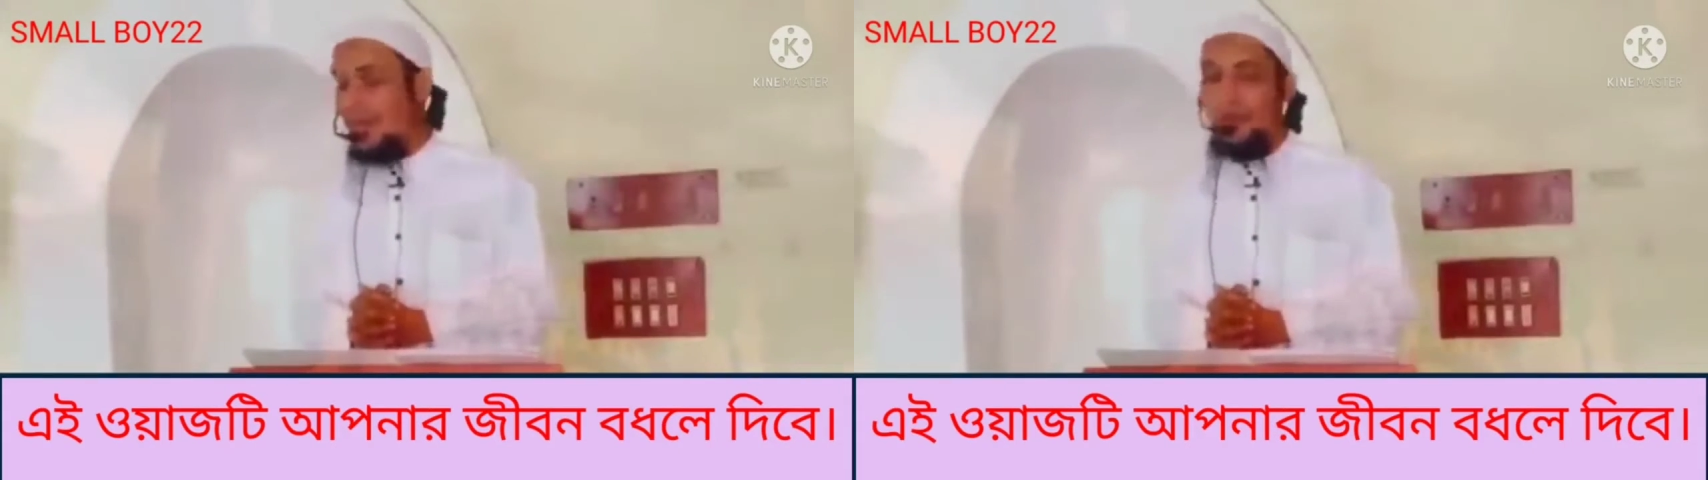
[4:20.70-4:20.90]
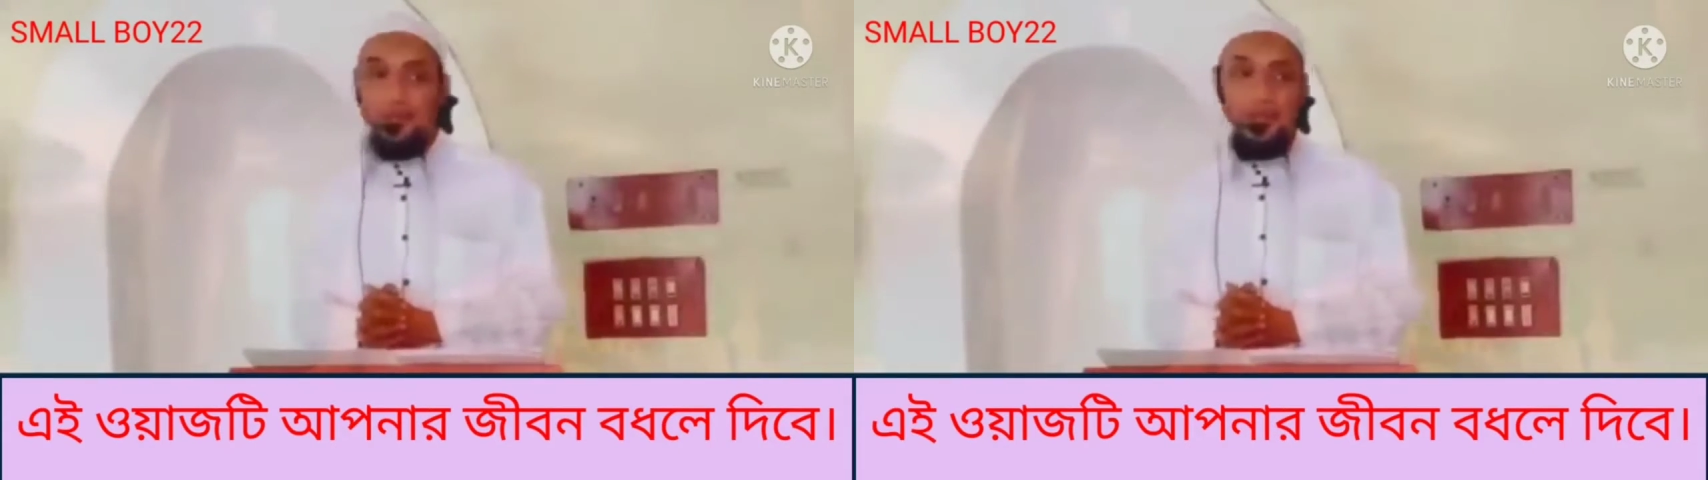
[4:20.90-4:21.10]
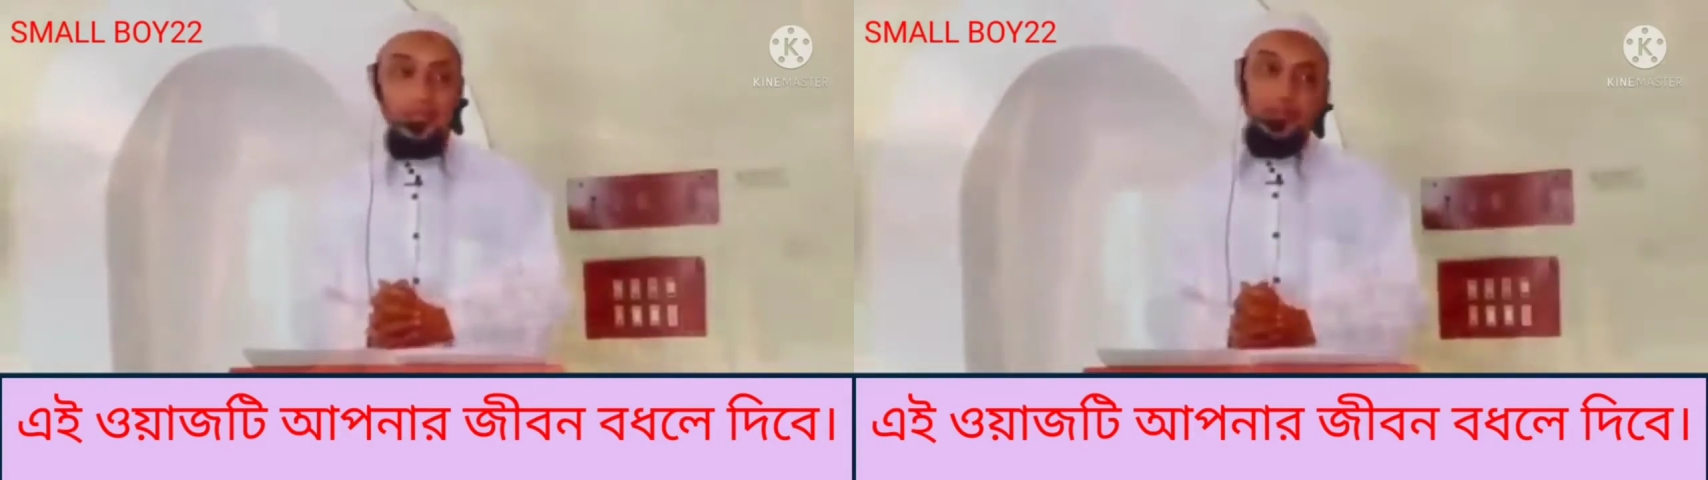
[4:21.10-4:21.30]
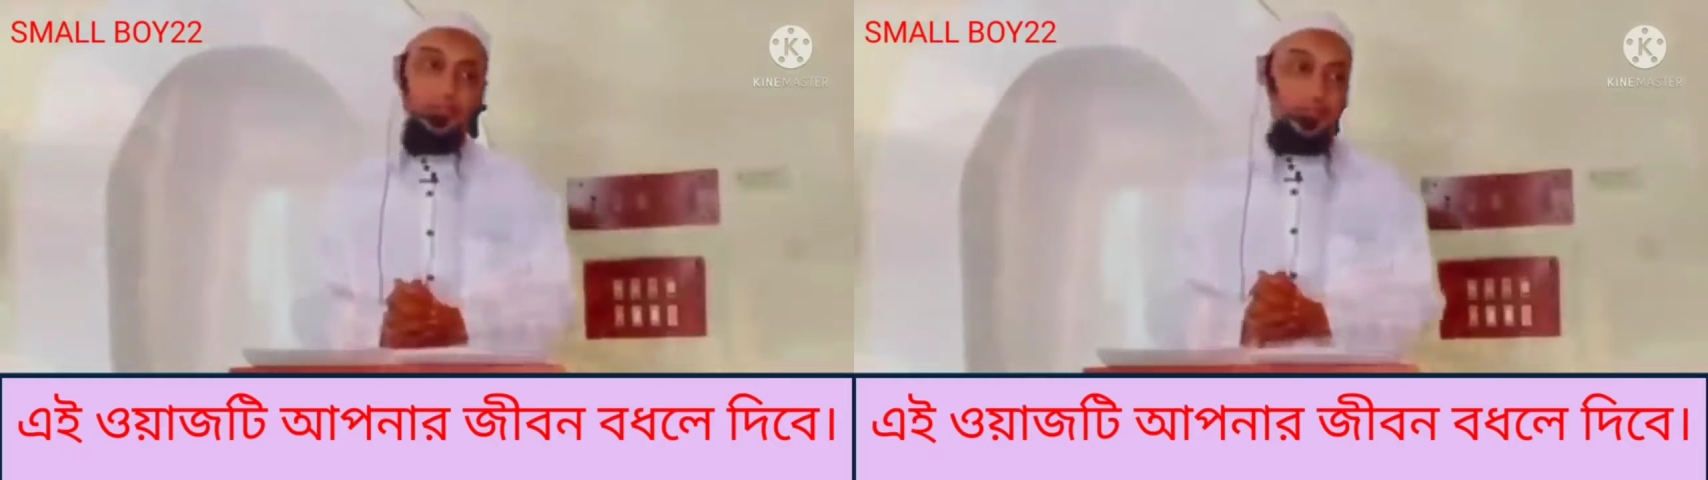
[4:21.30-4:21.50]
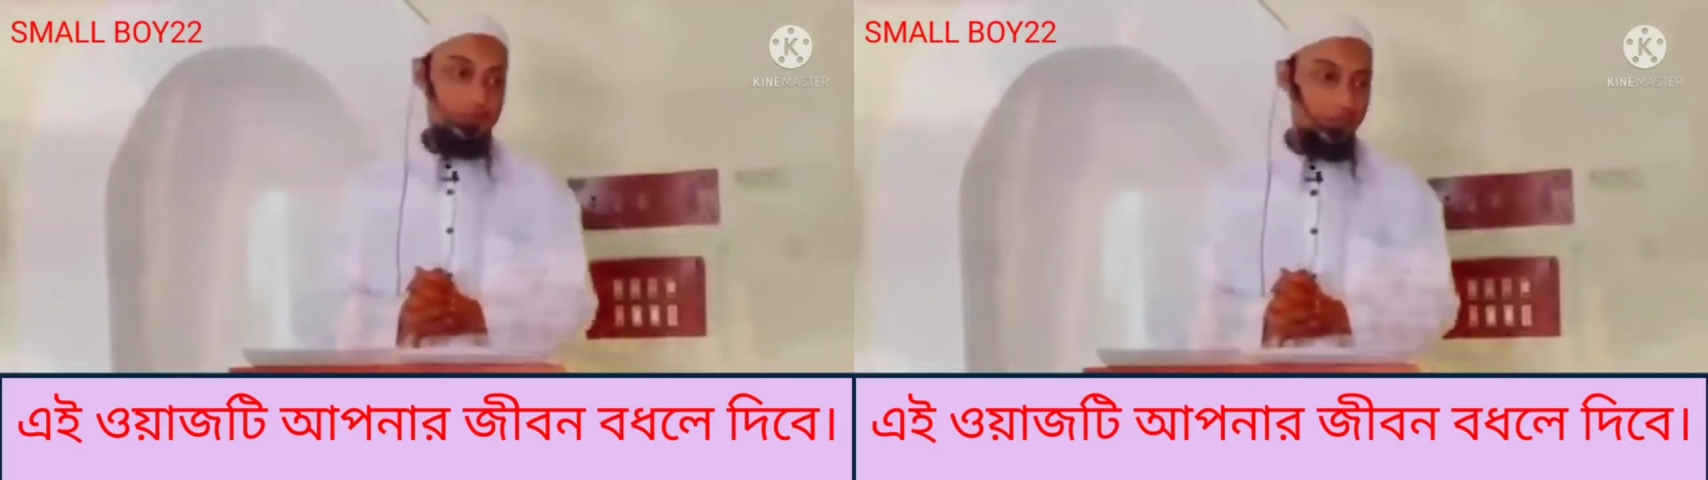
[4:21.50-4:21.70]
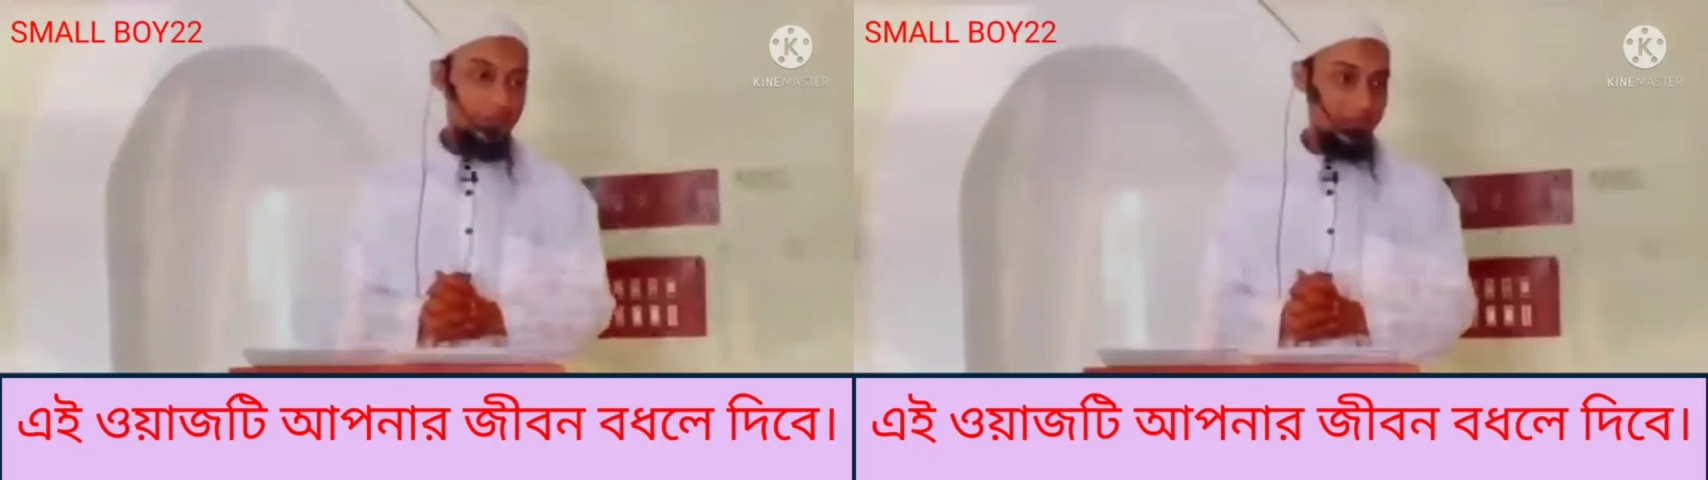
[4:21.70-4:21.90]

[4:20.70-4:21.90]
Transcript: ফেরাউন ওদেরকে টর্চার করতে